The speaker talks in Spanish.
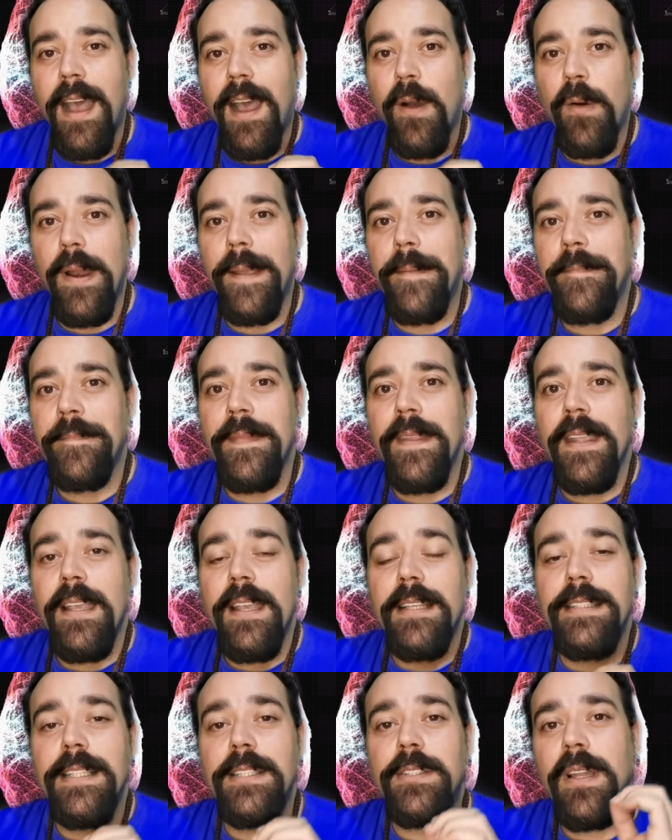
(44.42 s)
Ahora,
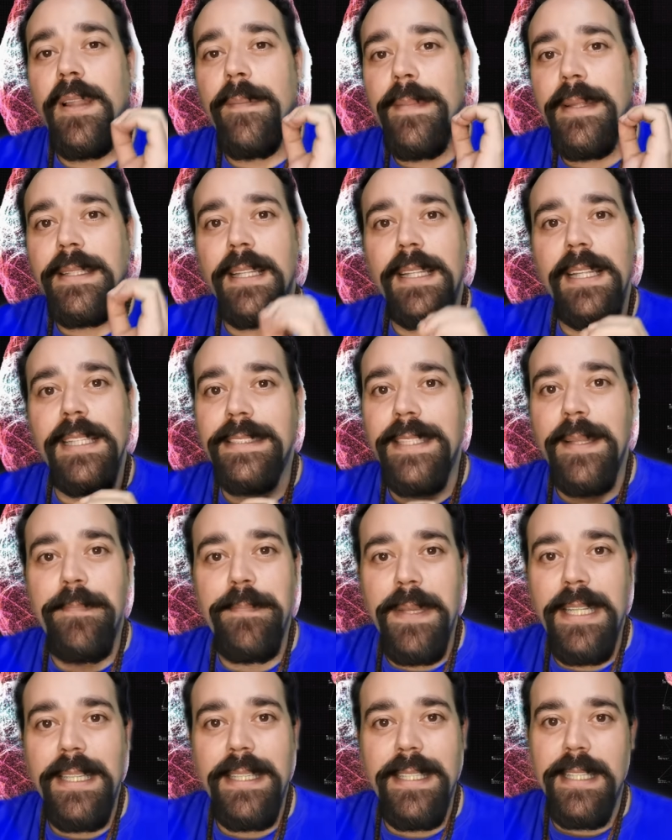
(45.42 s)
si solamente las
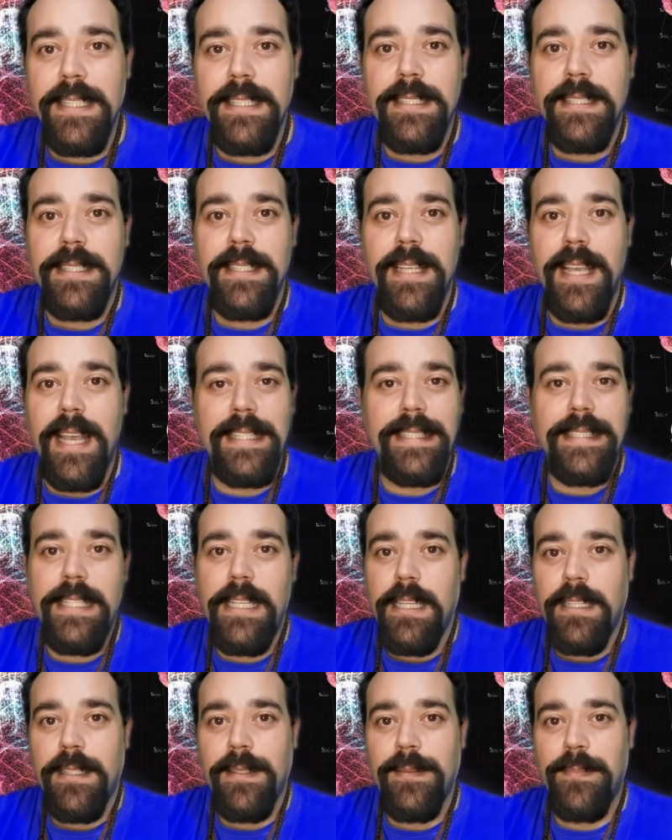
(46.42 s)
repites
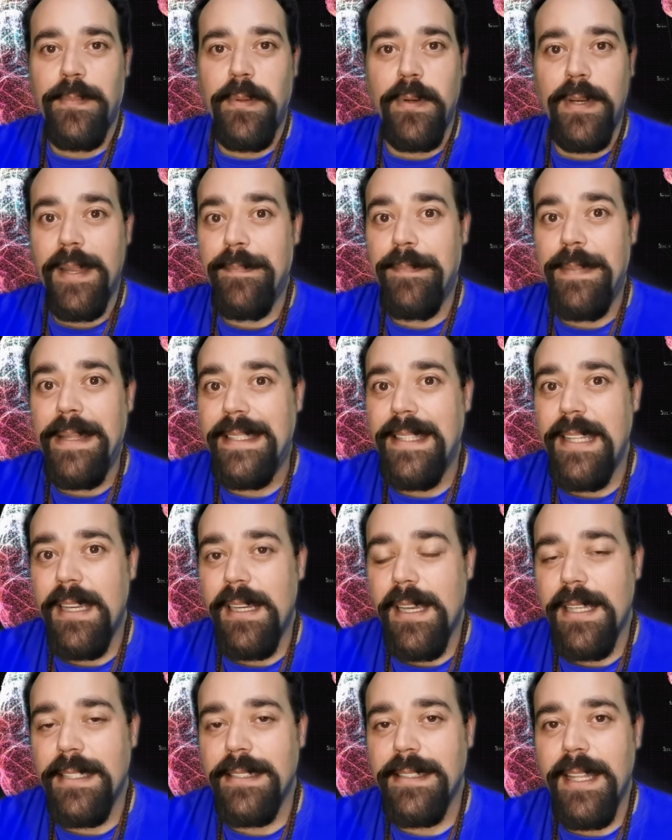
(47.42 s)
así, por
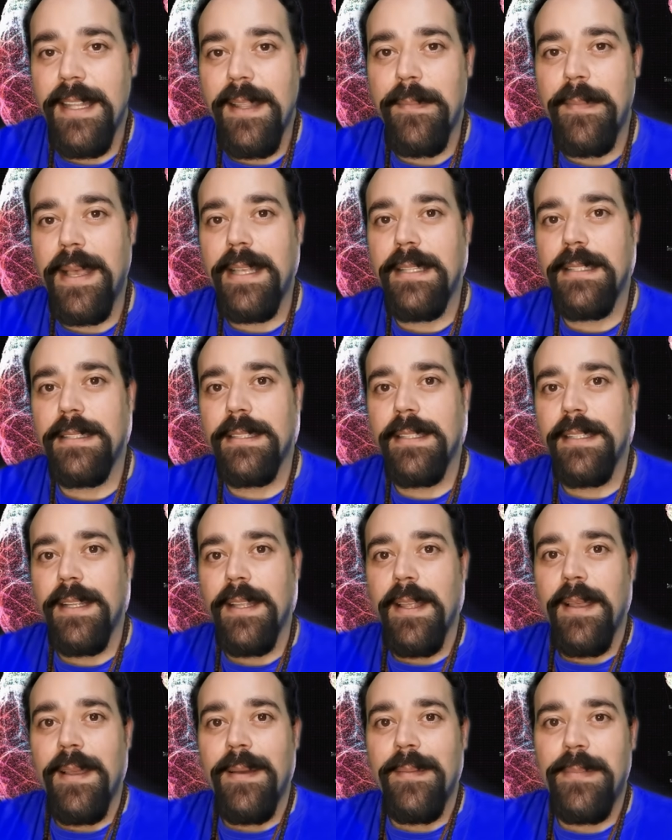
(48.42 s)
repetirlas nada más,
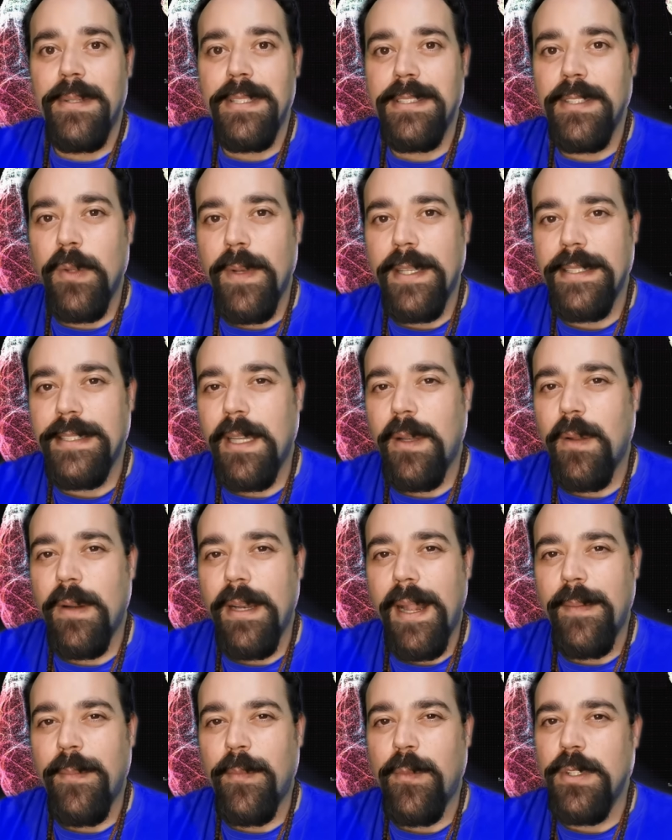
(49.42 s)
pues no vas a
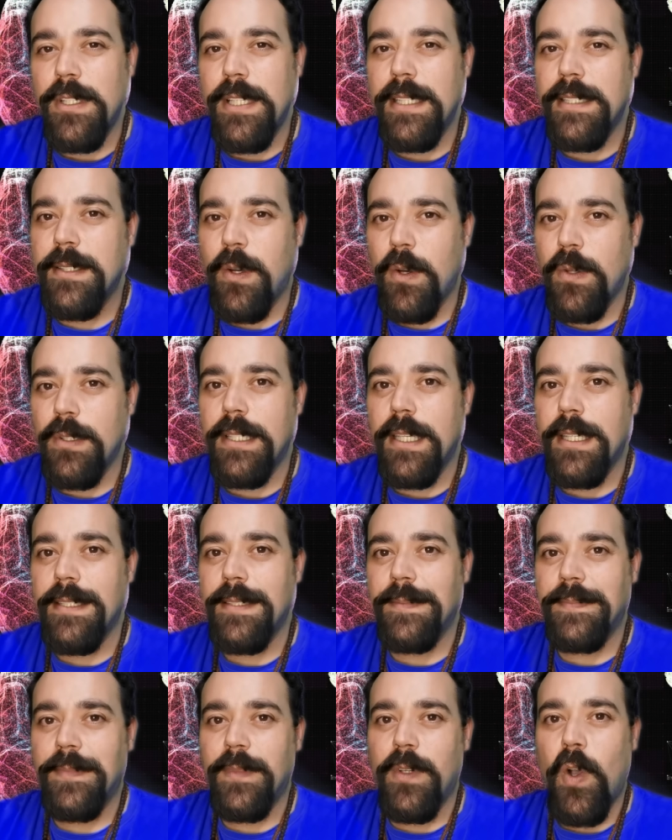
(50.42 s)
lograr muchas
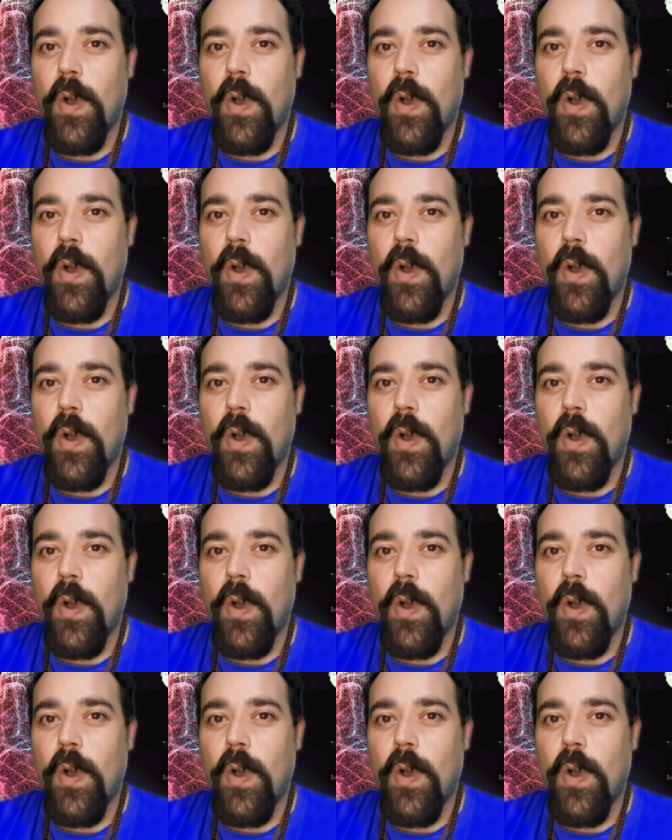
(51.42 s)
cosas.